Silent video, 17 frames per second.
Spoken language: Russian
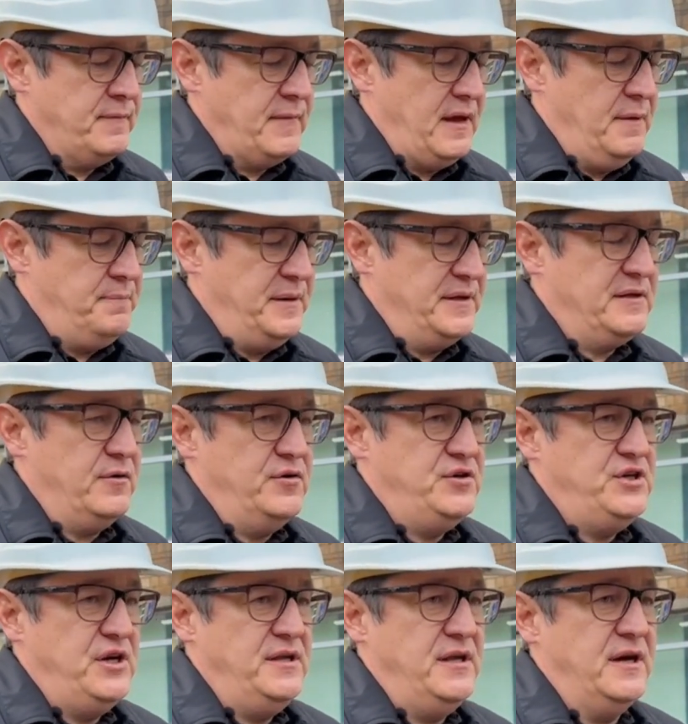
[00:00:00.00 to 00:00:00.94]
э,
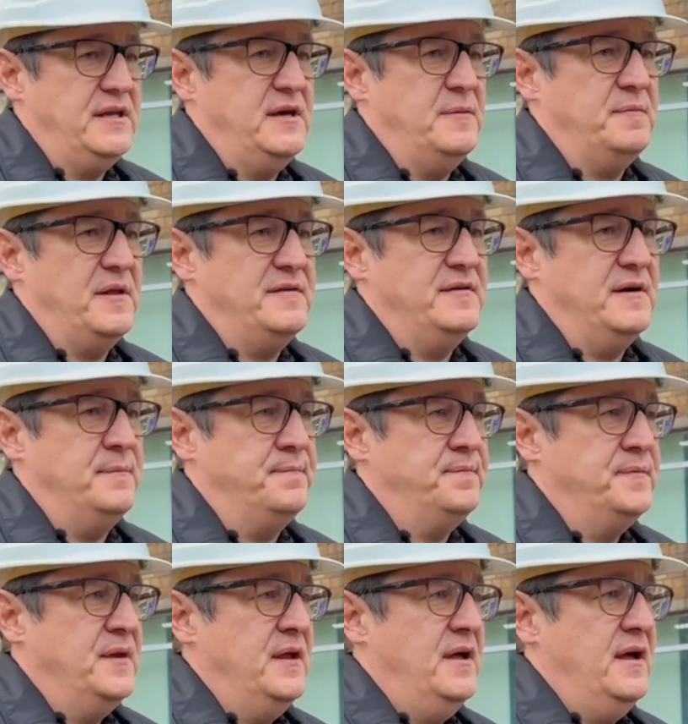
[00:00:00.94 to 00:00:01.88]
подключение к тепловым
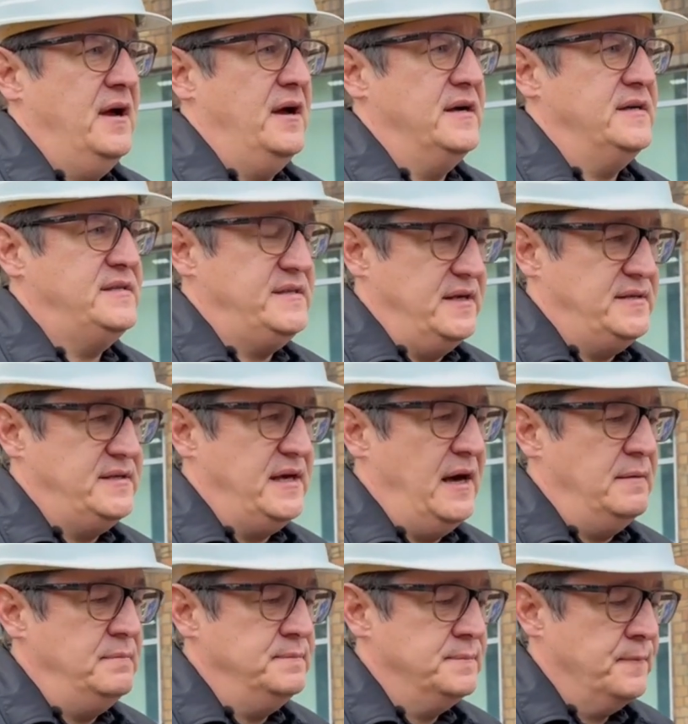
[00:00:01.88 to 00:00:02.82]

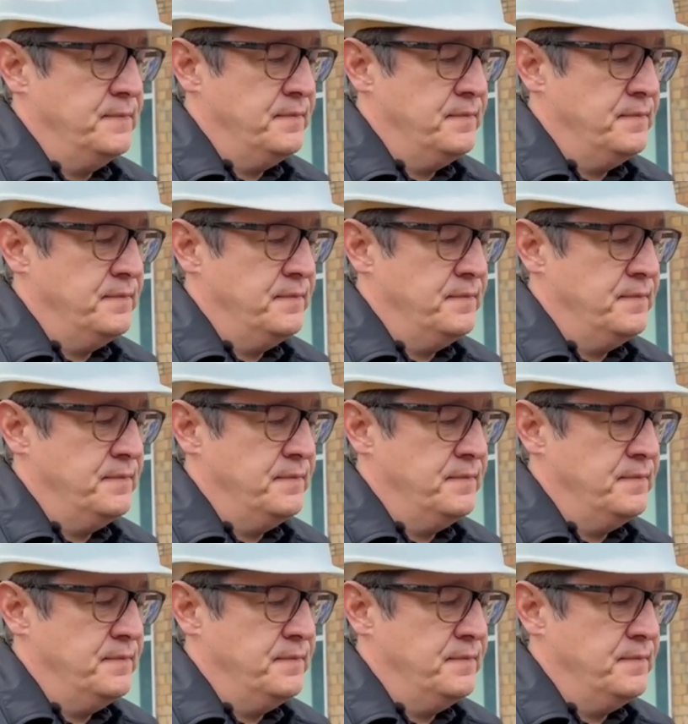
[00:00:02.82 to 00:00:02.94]
сетям.